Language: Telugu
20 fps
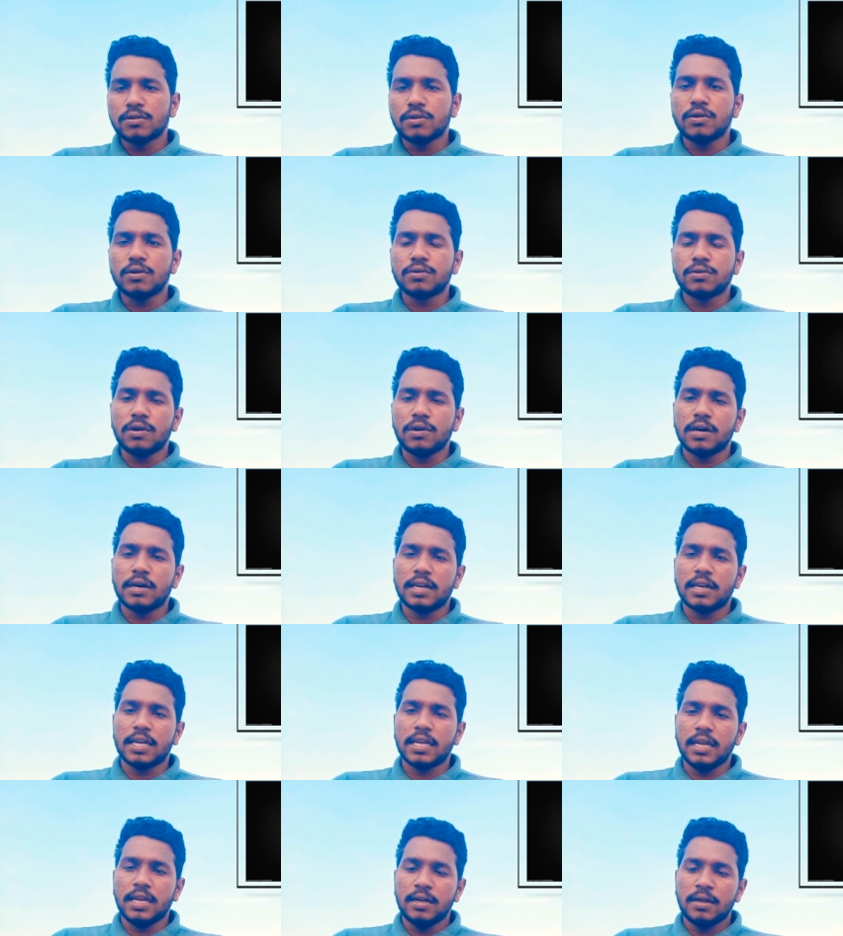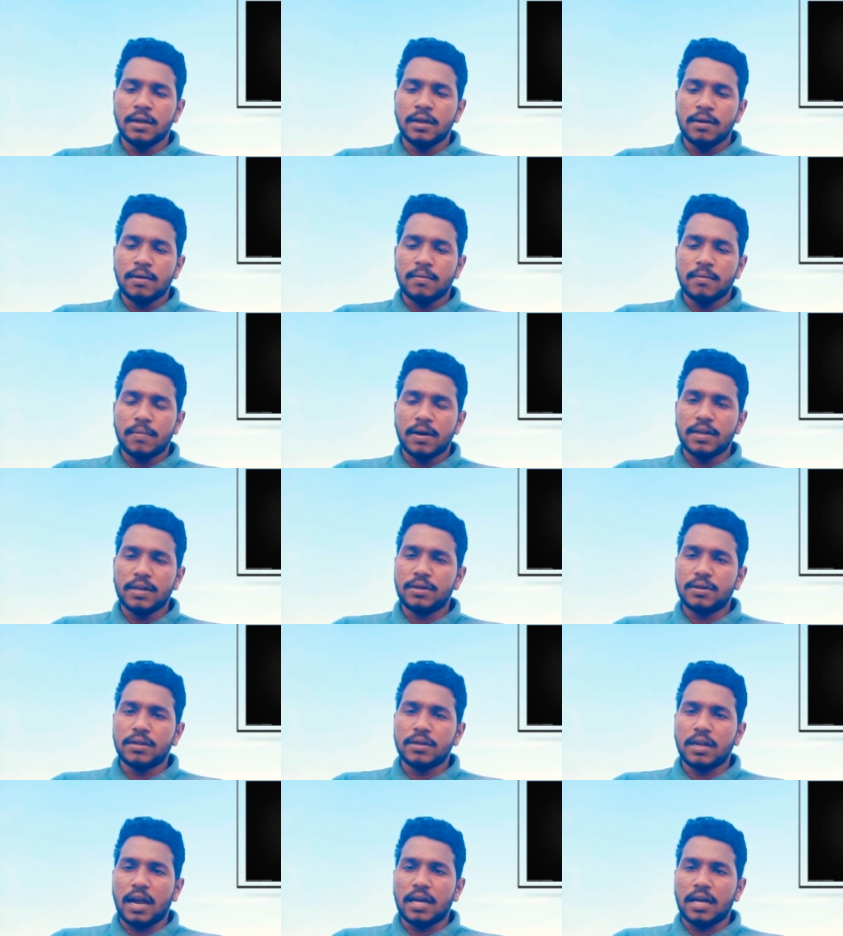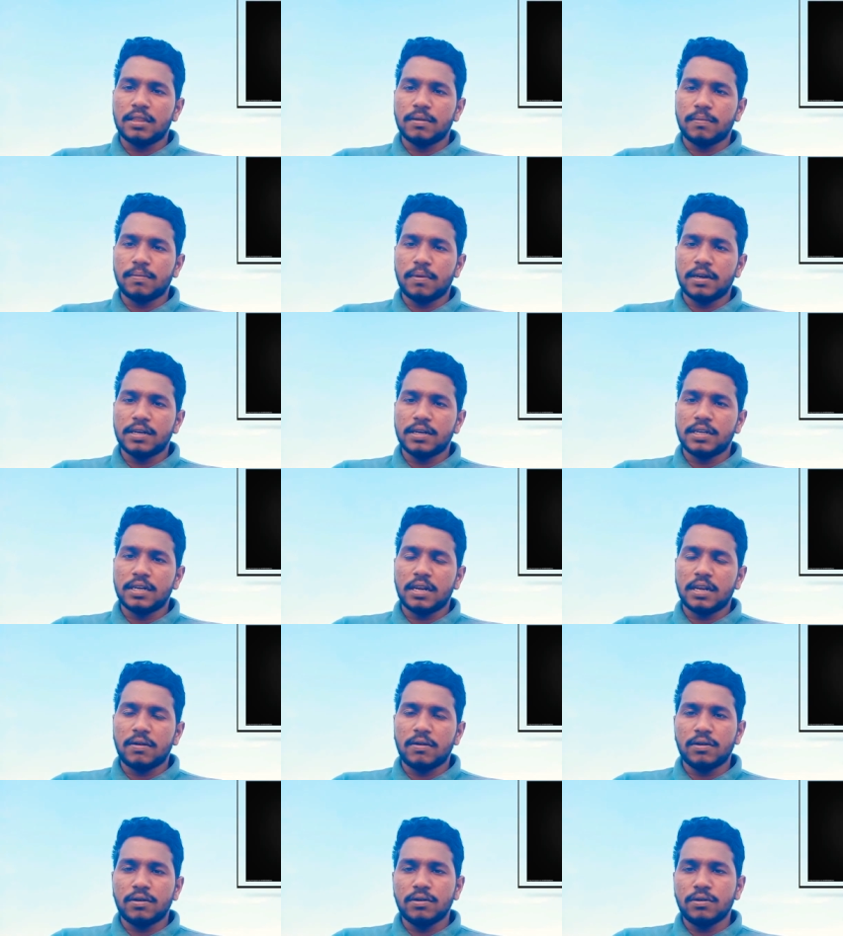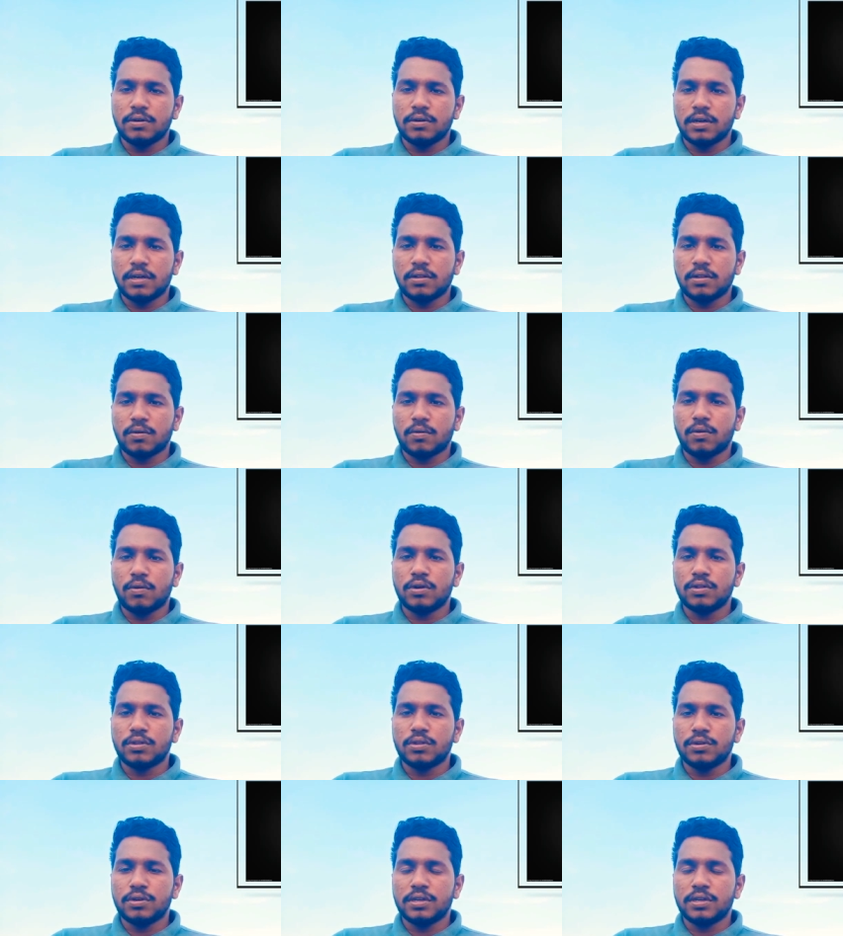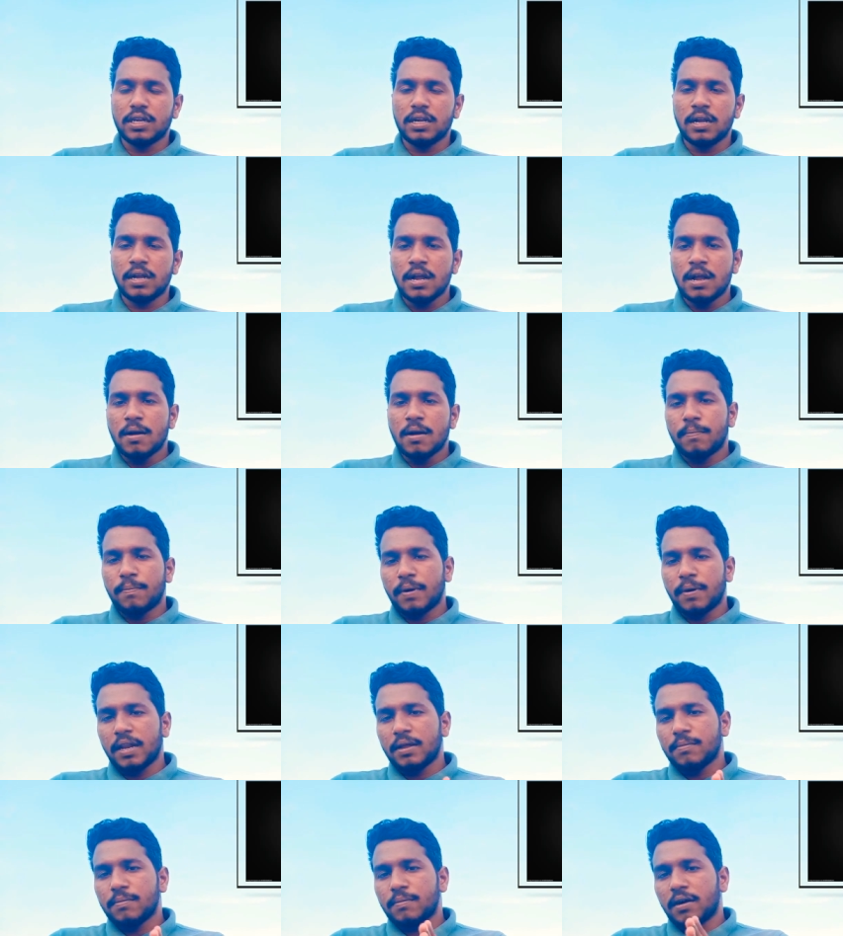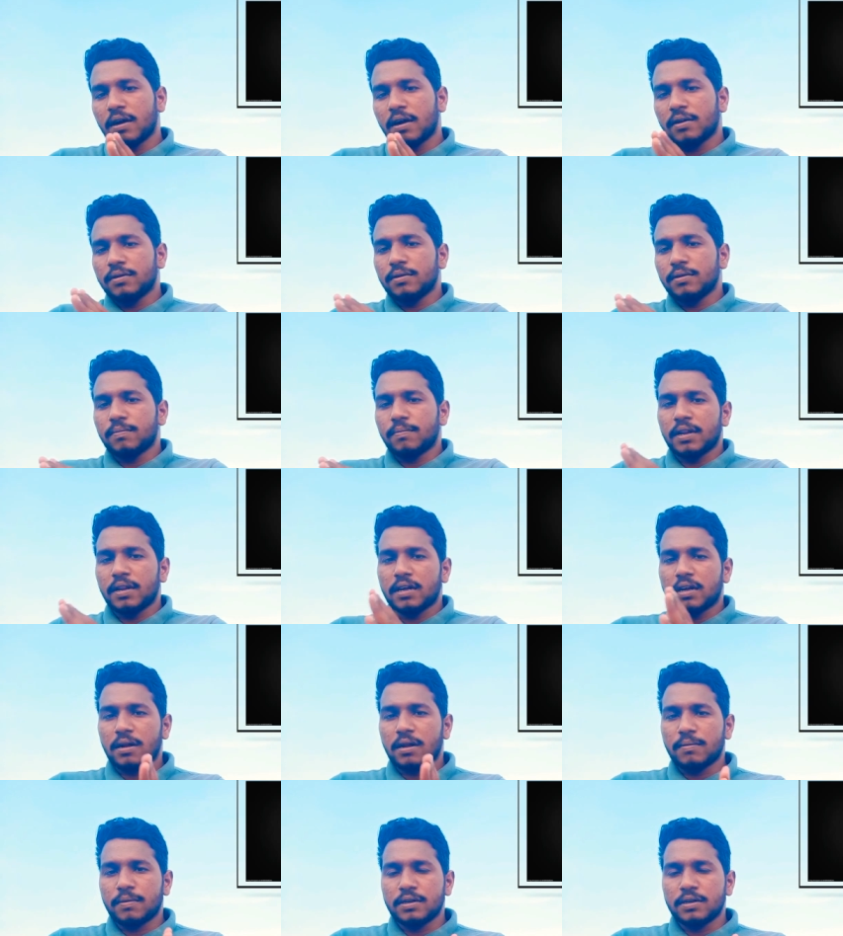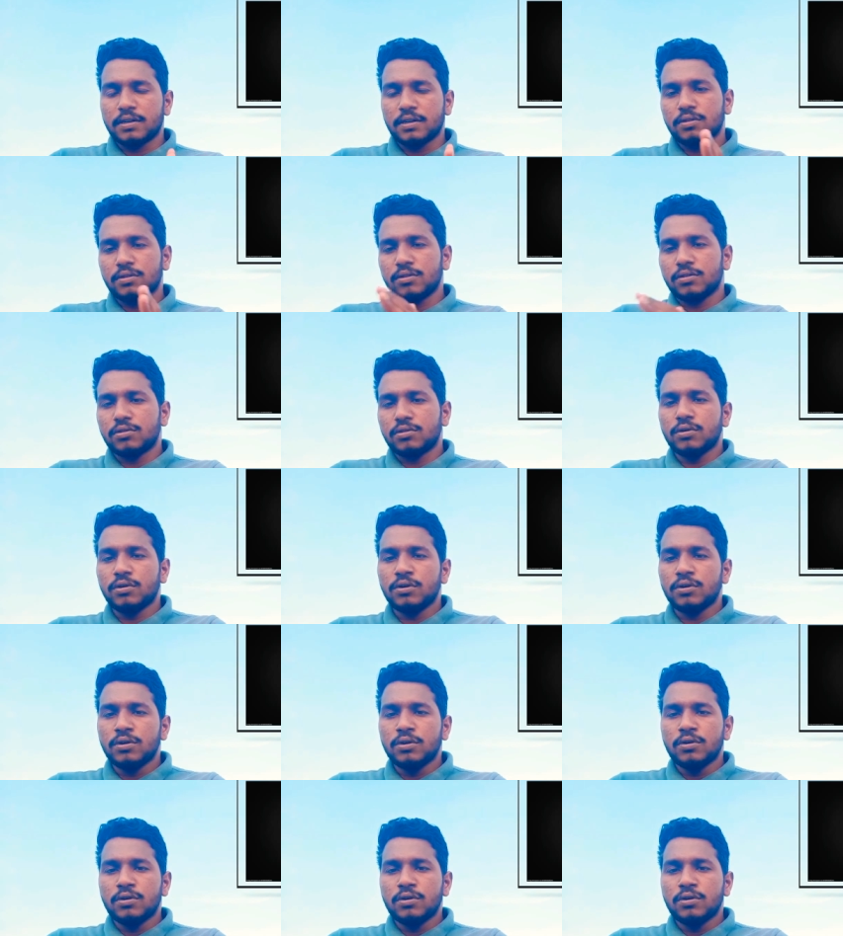సో చూడండి మనిషి ఆది మనిషి అనేవాడు ఏదో కోతి నుంచి పరిమాణం పరిక్రమణ చెందుతూ